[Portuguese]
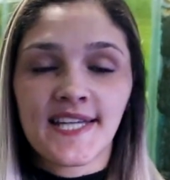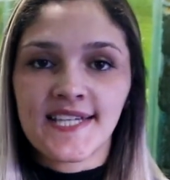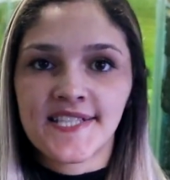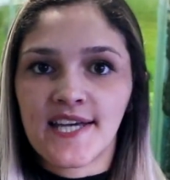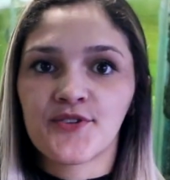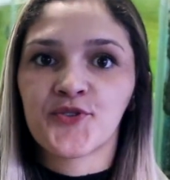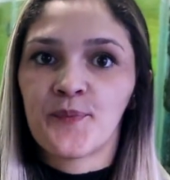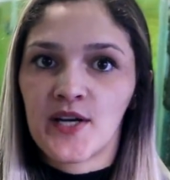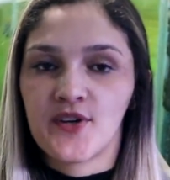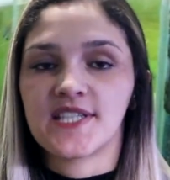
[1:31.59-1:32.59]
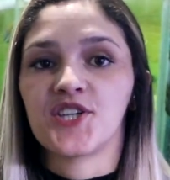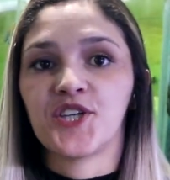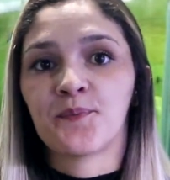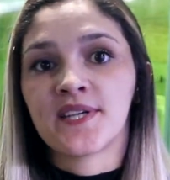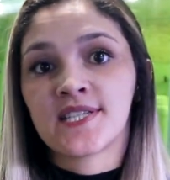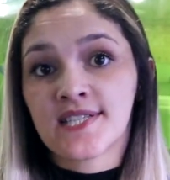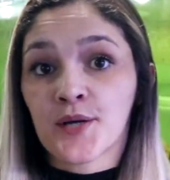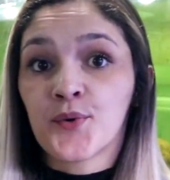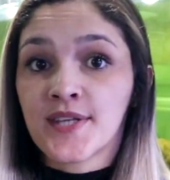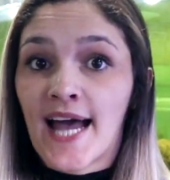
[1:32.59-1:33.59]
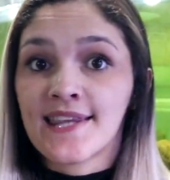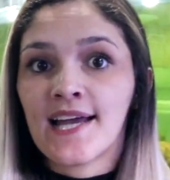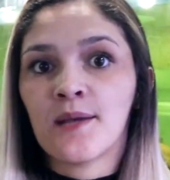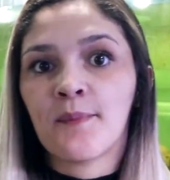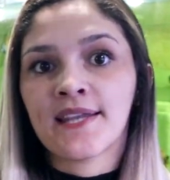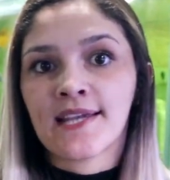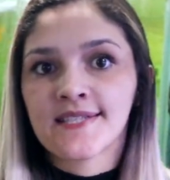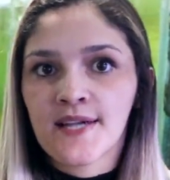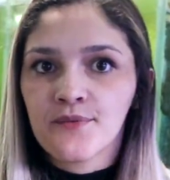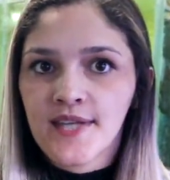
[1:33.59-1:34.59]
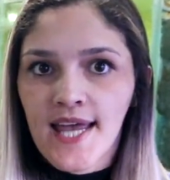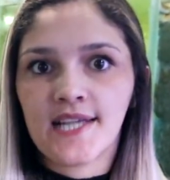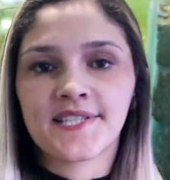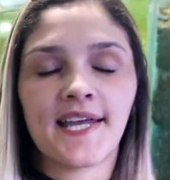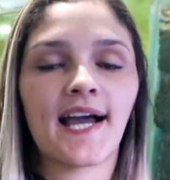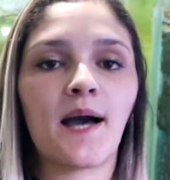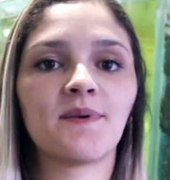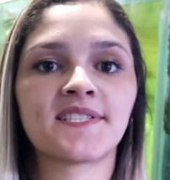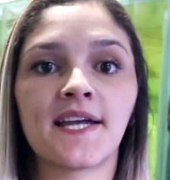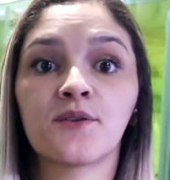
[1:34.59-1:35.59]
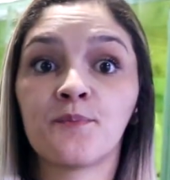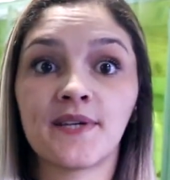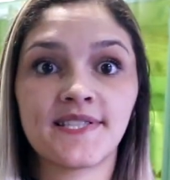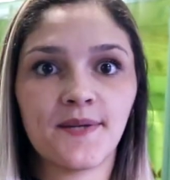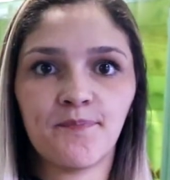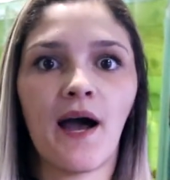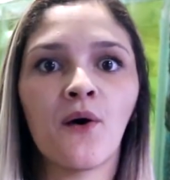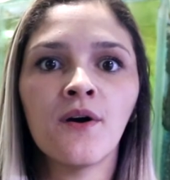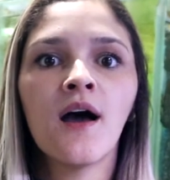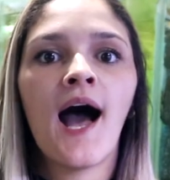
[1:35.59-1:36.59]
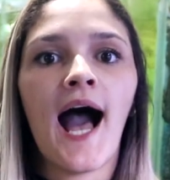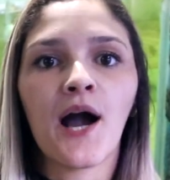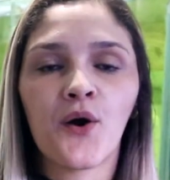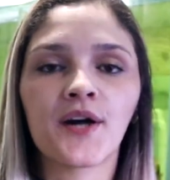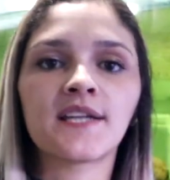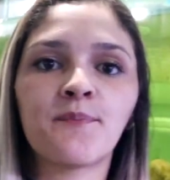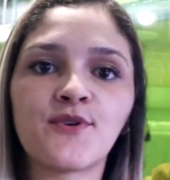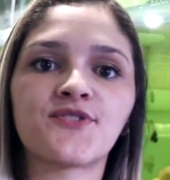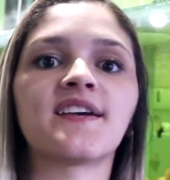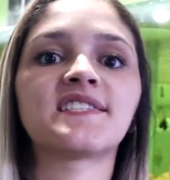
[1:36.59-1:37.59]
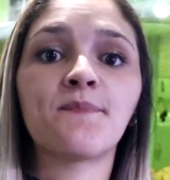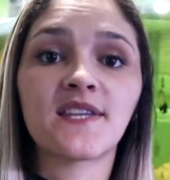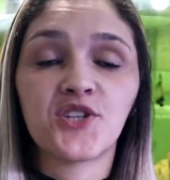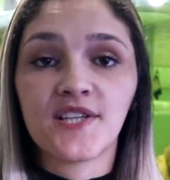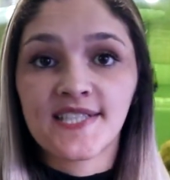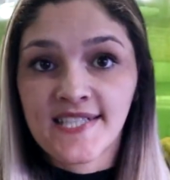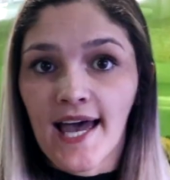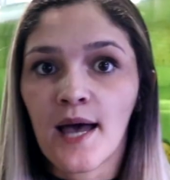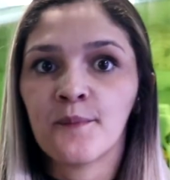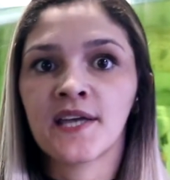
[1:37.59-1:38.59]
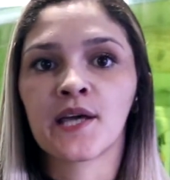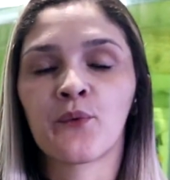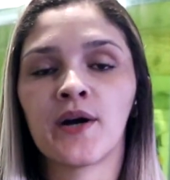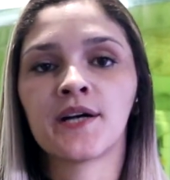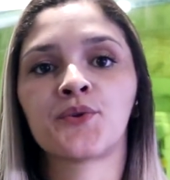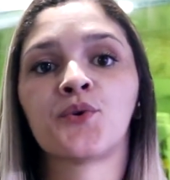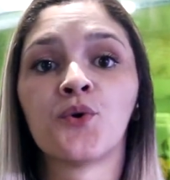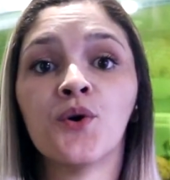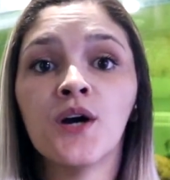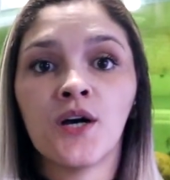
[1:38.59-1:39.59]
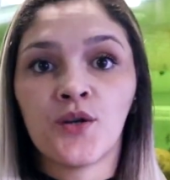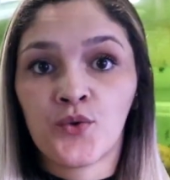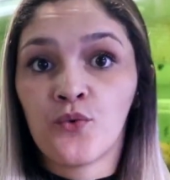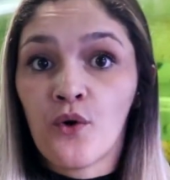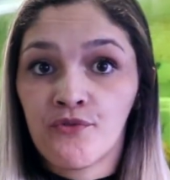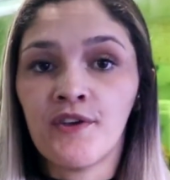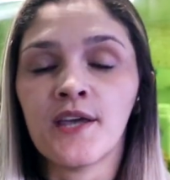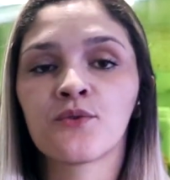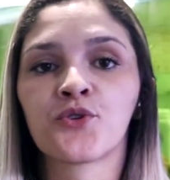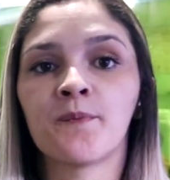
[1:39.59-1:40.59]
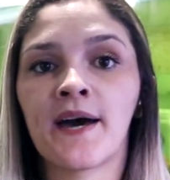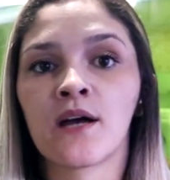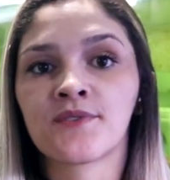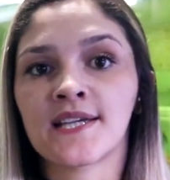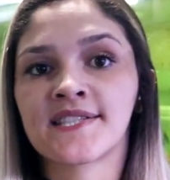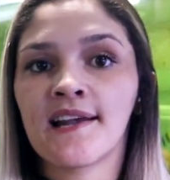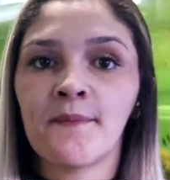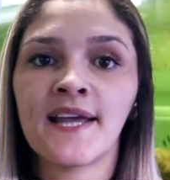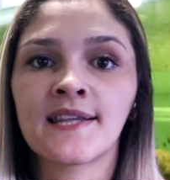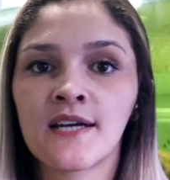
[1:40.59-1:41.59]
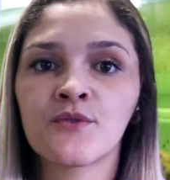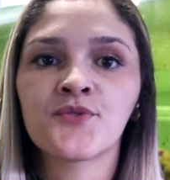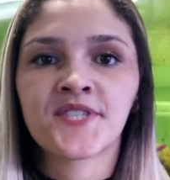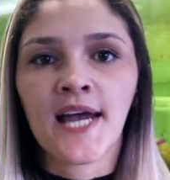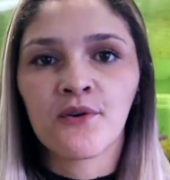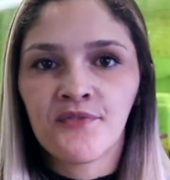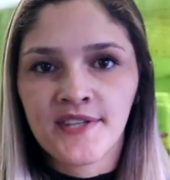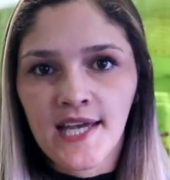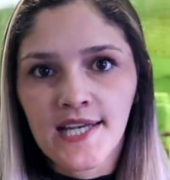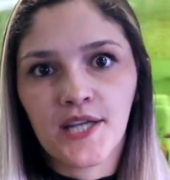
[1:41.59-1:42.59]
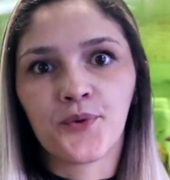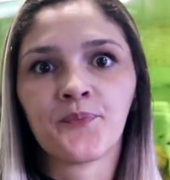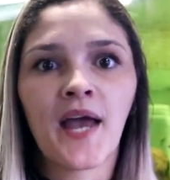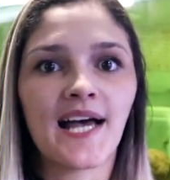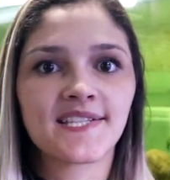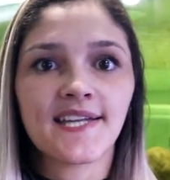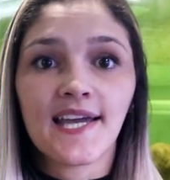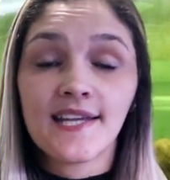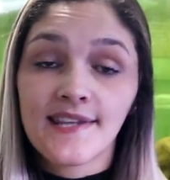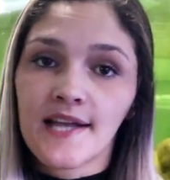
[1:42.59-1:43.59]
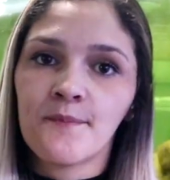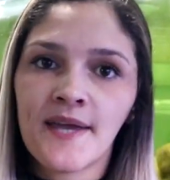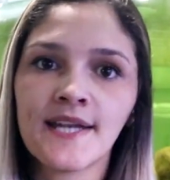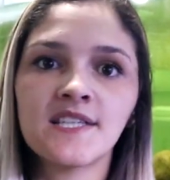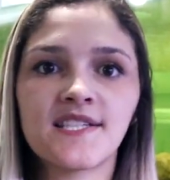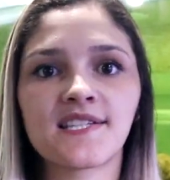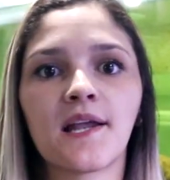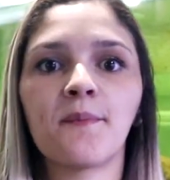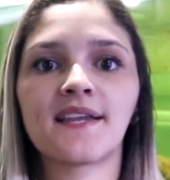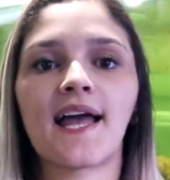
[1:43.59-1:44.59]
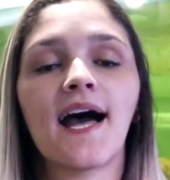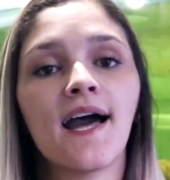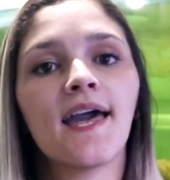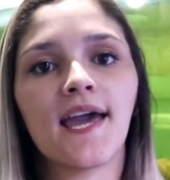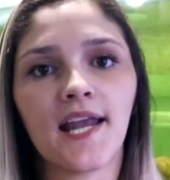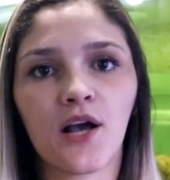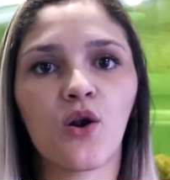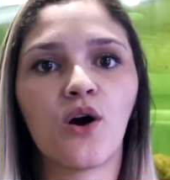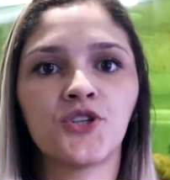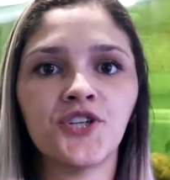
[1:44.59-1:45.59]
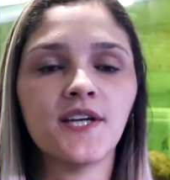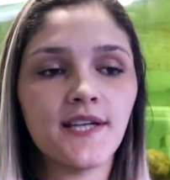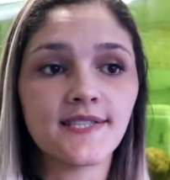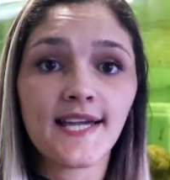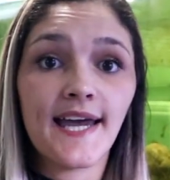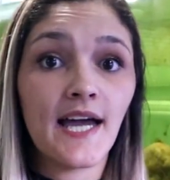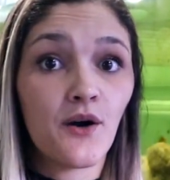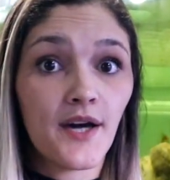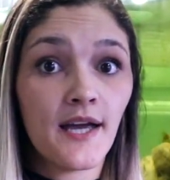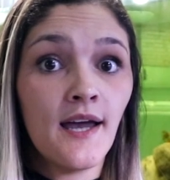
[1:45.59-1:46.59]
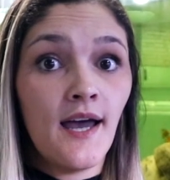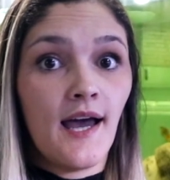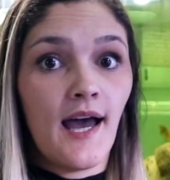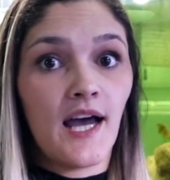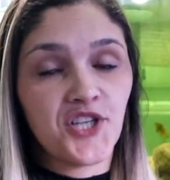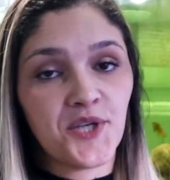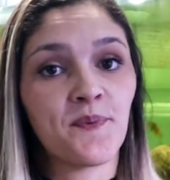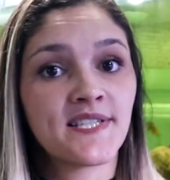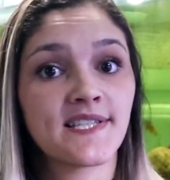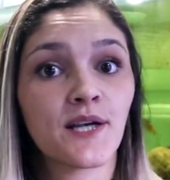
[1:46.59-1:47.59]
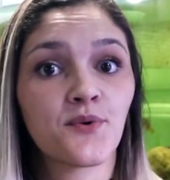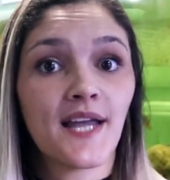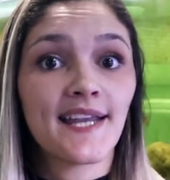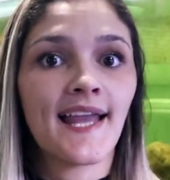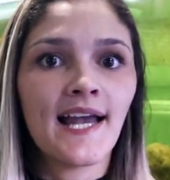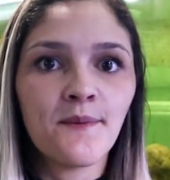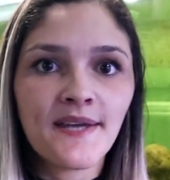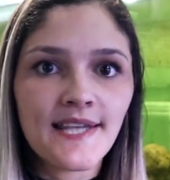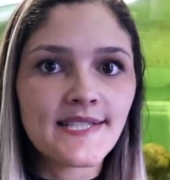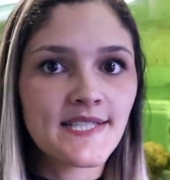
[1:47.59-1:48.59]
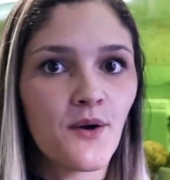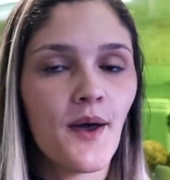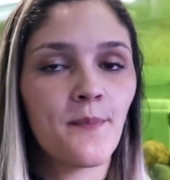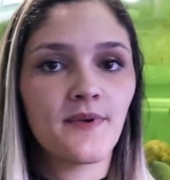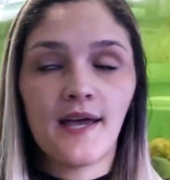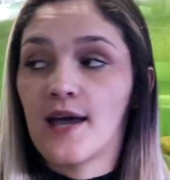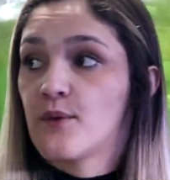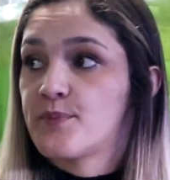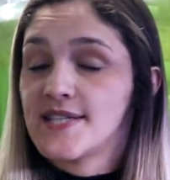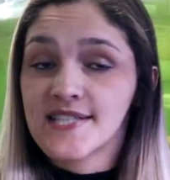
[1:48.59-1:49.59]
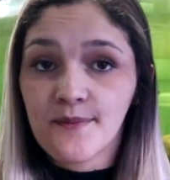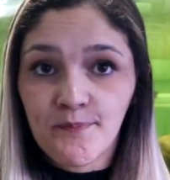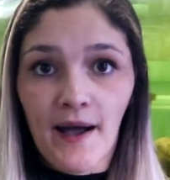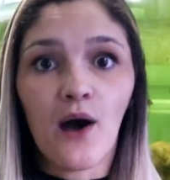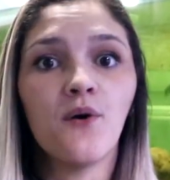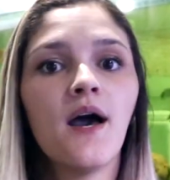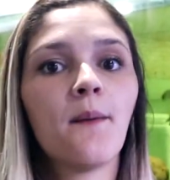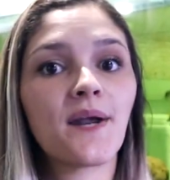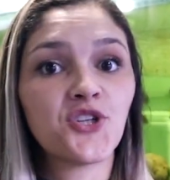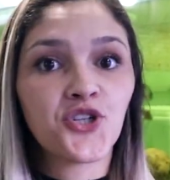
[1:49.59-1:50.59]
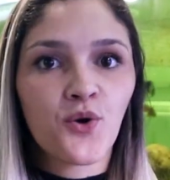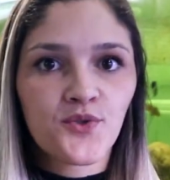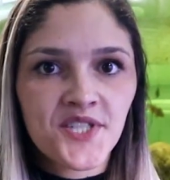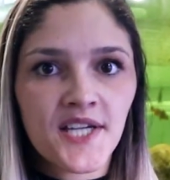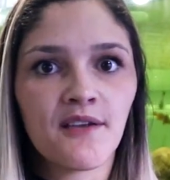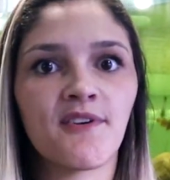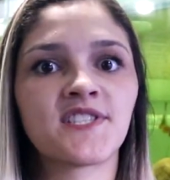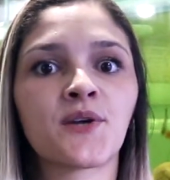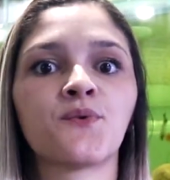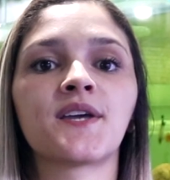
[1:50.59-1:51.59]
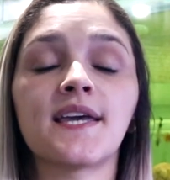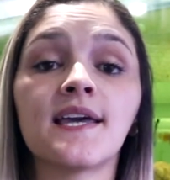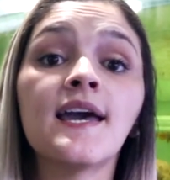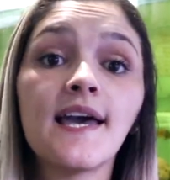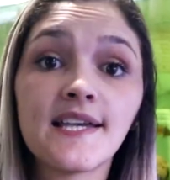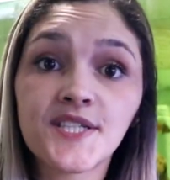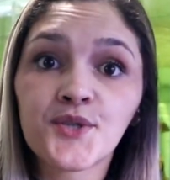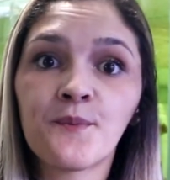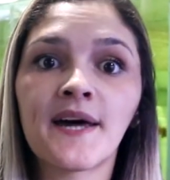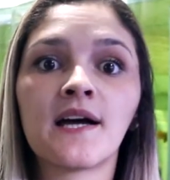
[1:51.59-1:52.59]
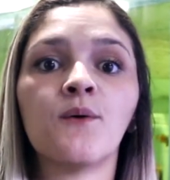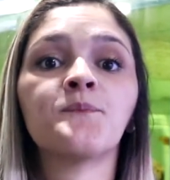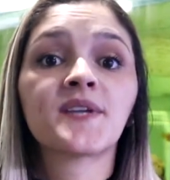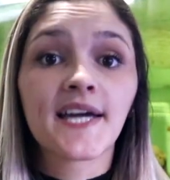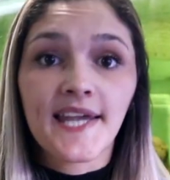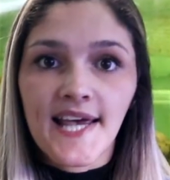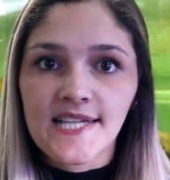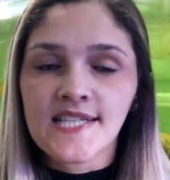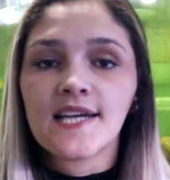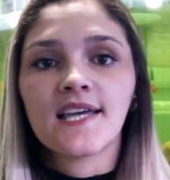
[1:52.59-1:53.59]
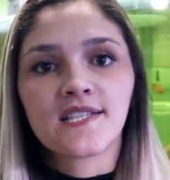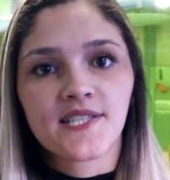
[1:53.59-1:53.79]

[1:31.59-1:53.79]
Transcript: que nasceram os tubarões, a gente precisa cuidar da alimentação deles, que acaba sendo o principal agora depois do nascimento. A gente sabe que quando no ovinho, o tubarão está se alimentando do saco vitelíneo. Assim que ele termina de se alimentar, ele eclode e sai. Agora, a gente precisa cuidar da alimentação, é, é o principal para a gente conseguir fazer com que esse tubarão cresça e